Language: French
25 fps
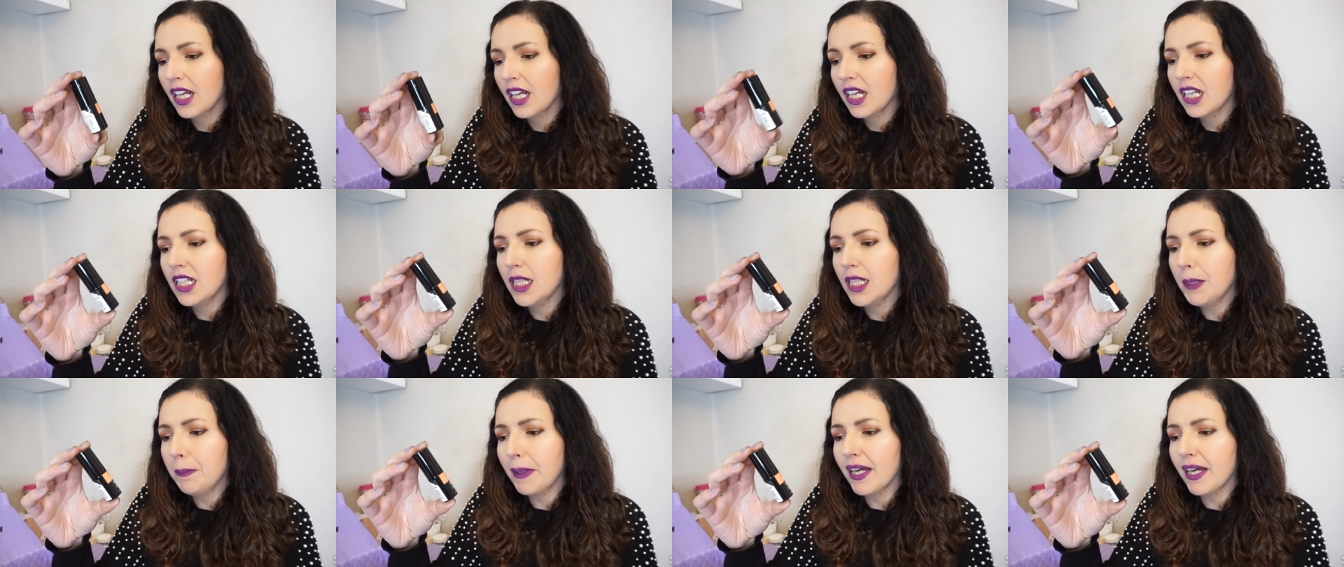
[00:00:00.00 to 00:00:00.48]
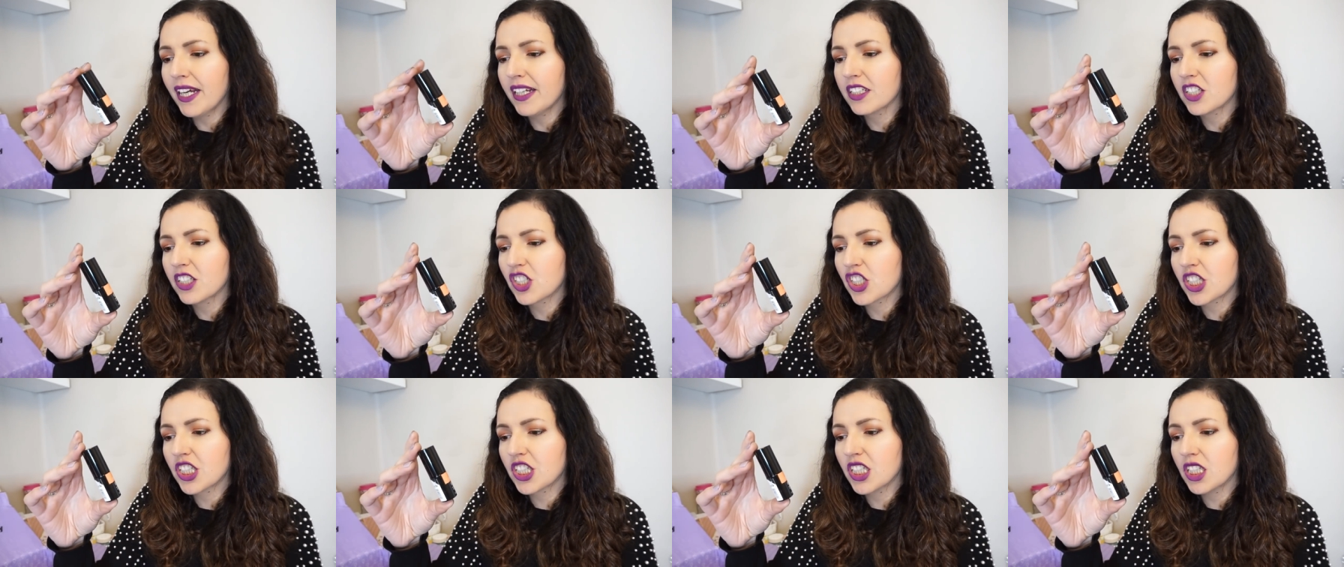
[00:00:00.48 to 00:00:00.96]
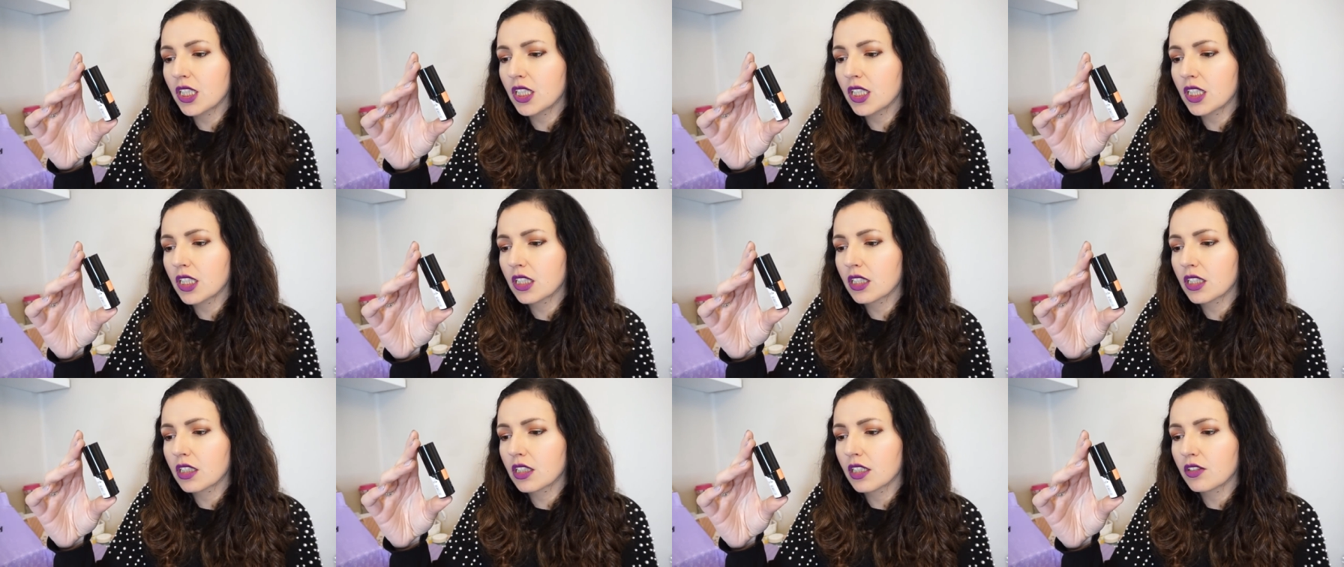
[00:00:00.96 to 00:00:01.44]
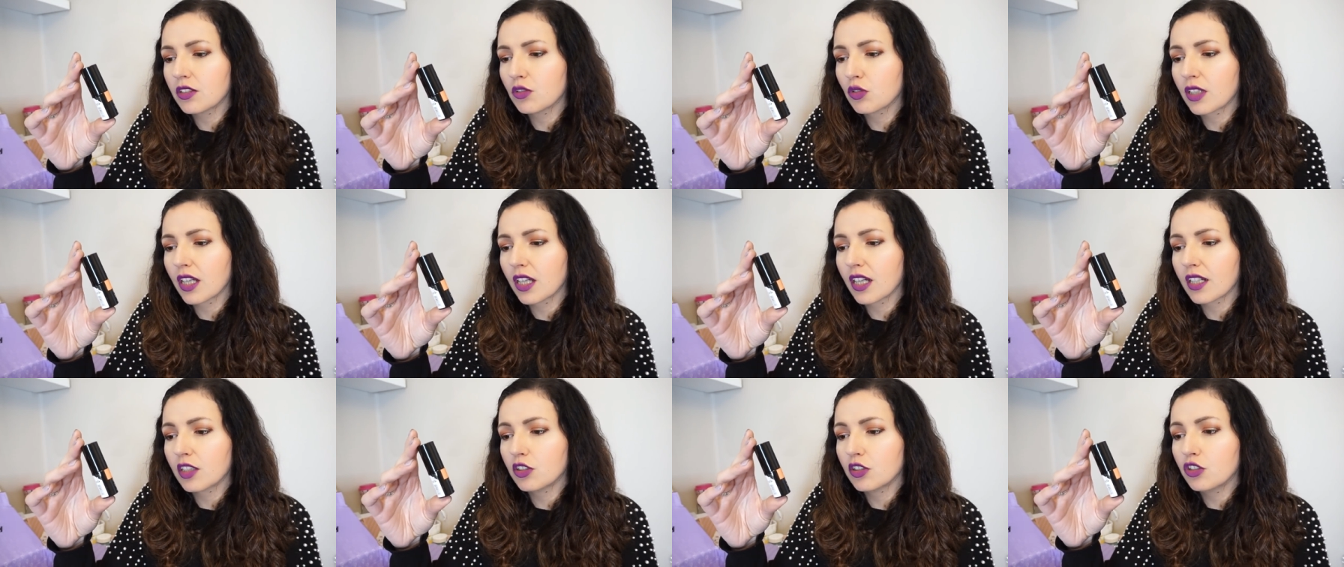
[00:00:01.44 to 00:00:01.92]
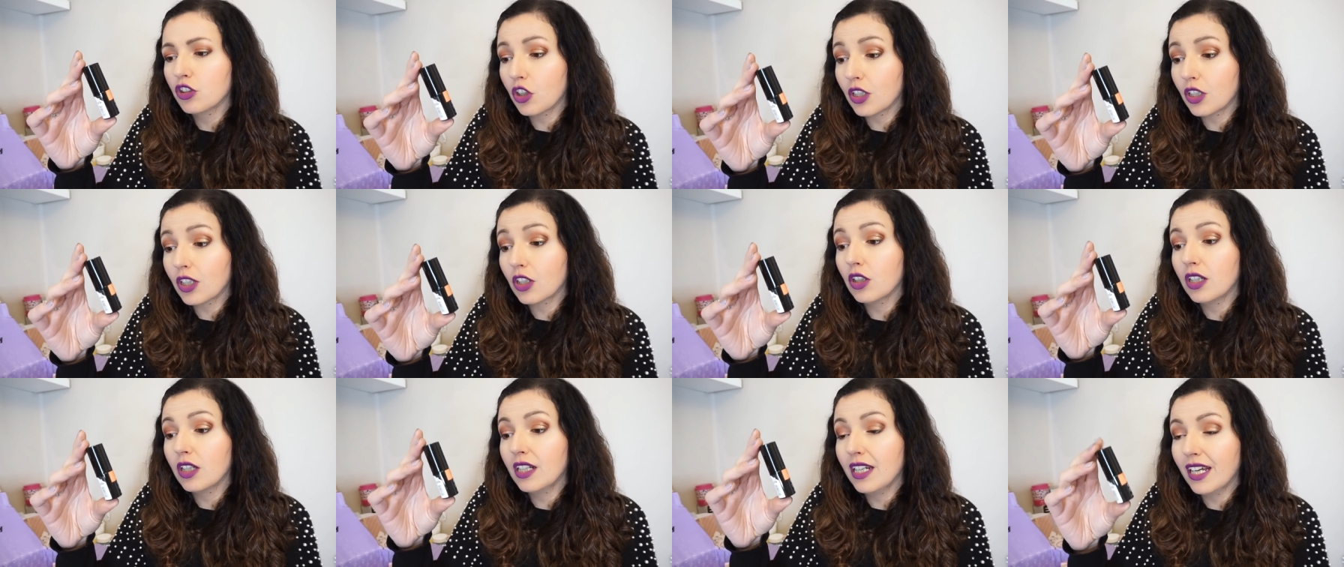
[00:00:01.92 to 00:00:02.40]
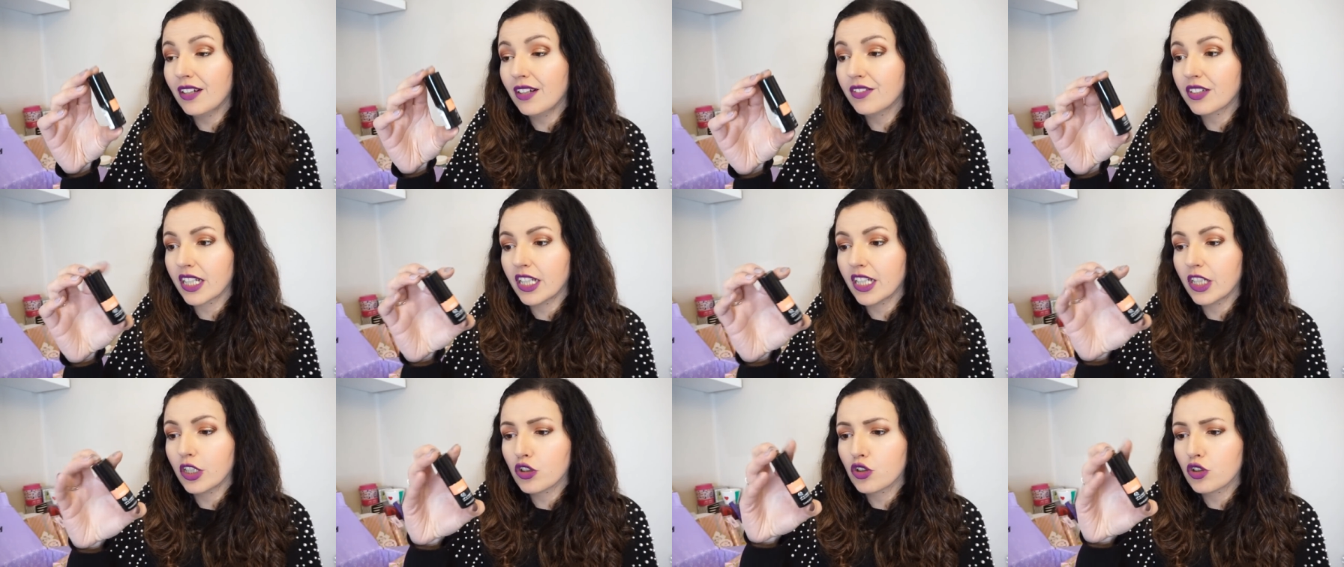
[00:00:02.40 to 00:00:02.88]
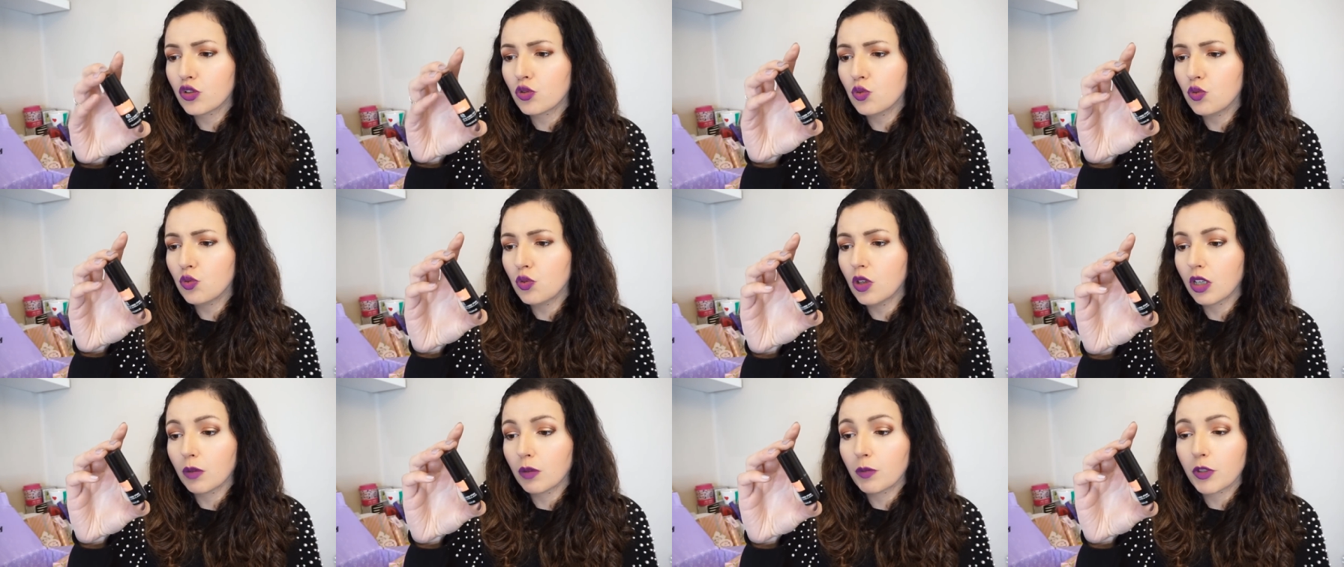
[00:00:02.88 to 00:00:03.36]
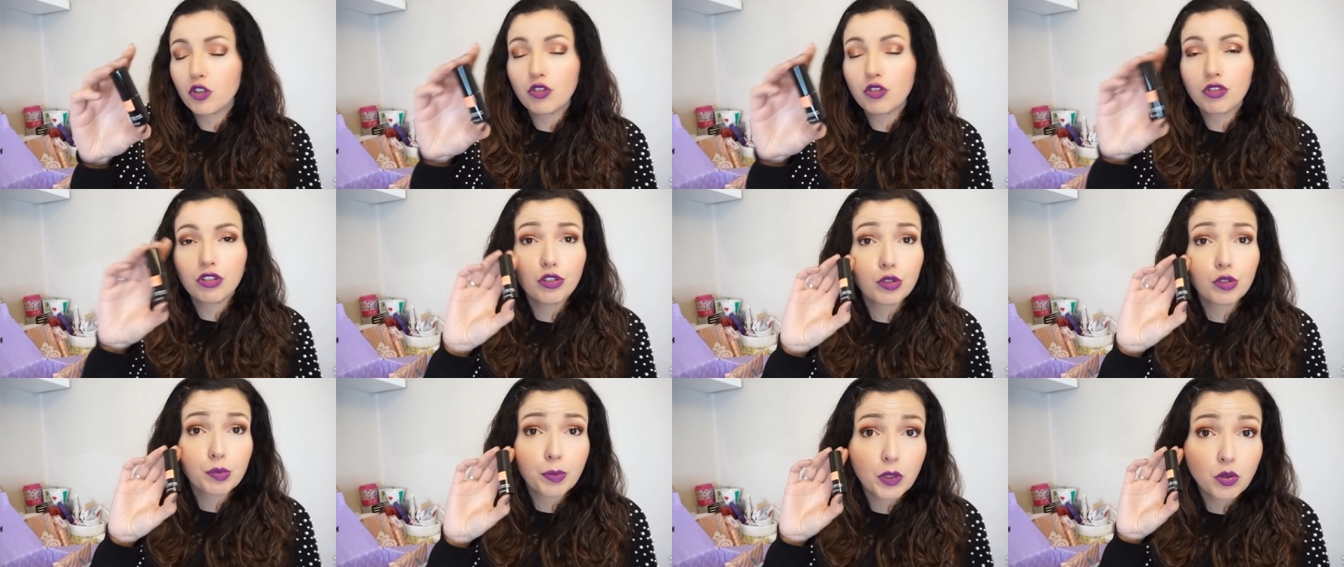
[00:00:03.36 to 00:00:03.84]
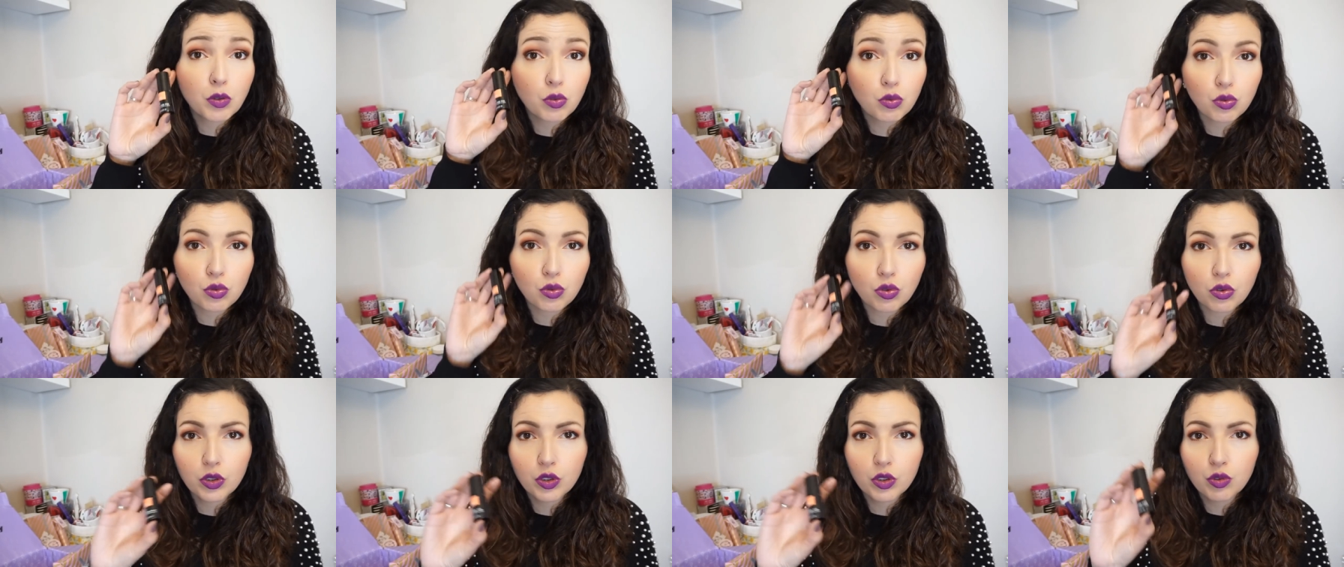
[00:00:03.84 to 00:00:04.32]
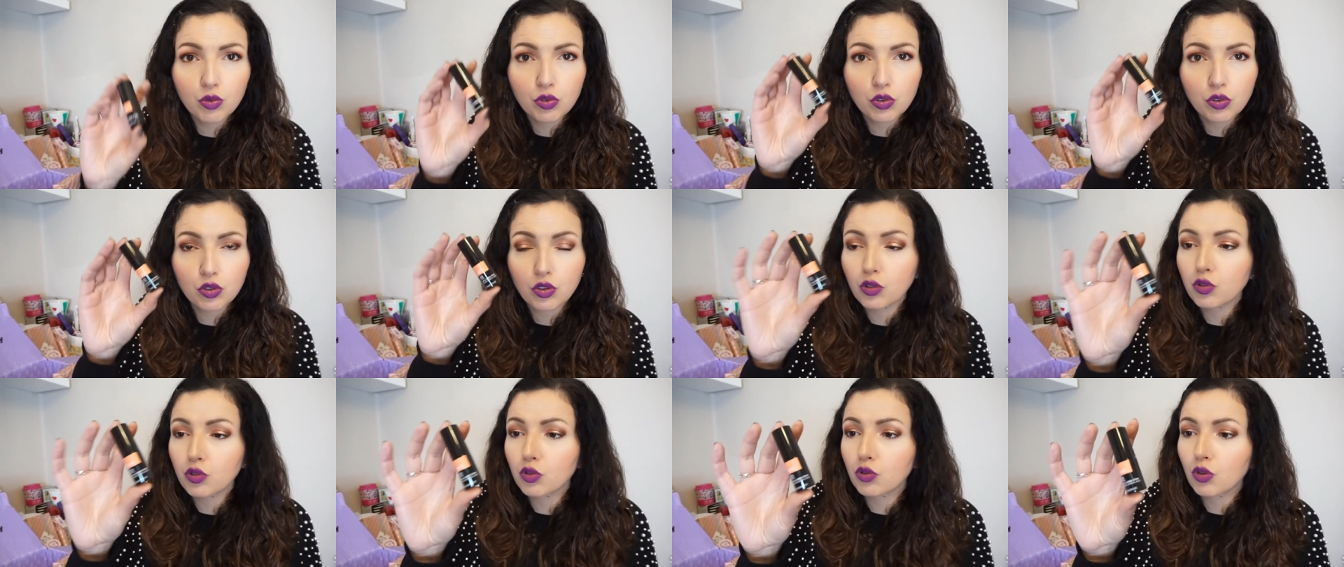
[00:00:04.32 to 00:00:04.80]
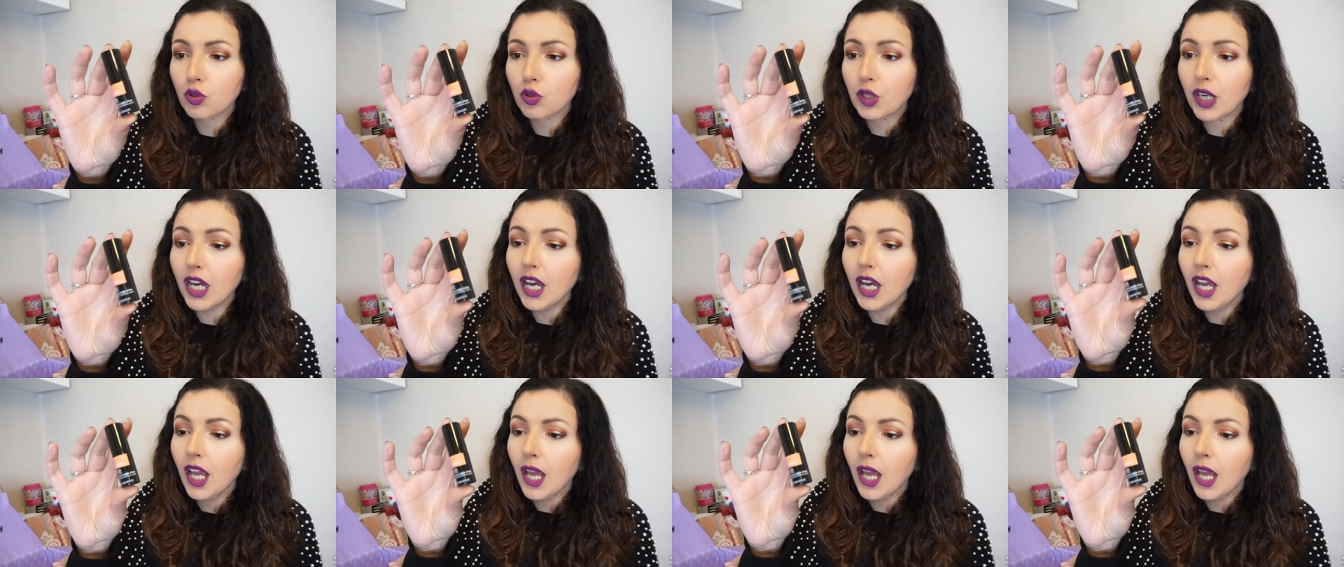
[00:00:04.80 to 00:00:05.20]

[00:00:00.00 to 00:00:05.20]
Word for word: Lip and Chic, donc un encre lèvres et joues. Alors moi je n'utilise pas du tout sur les joues ce genre de truc là.